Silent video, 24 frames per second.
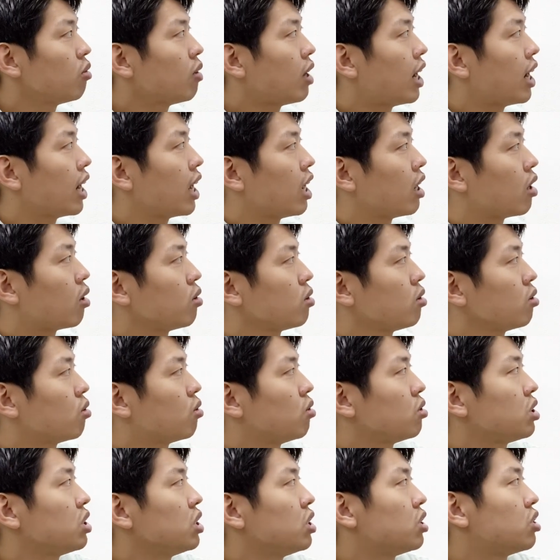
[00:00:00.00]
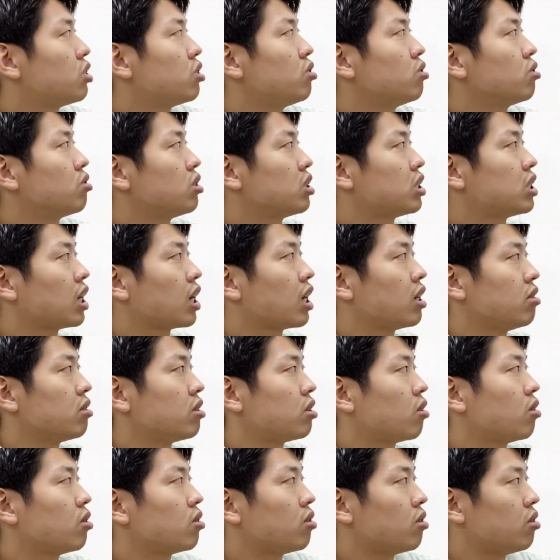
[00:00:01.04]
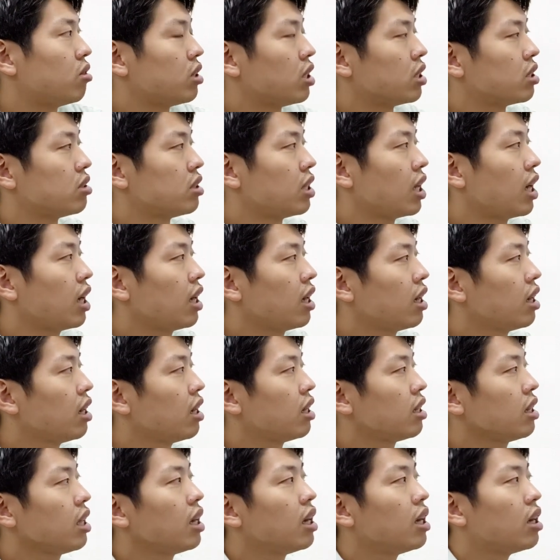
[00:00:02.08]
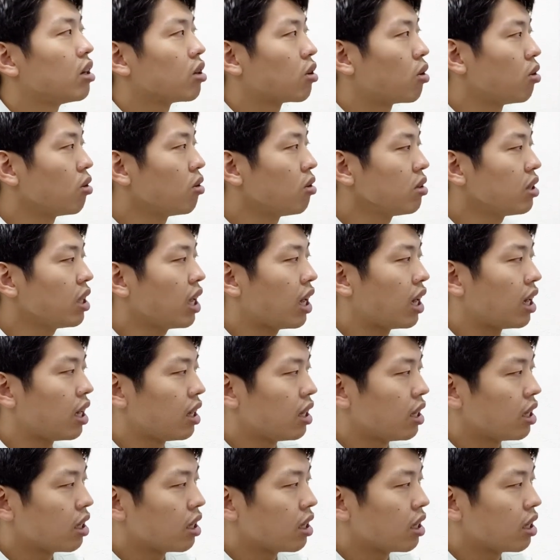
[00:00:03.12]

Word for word: 早いことこっちに修復してあげるってことですねでここで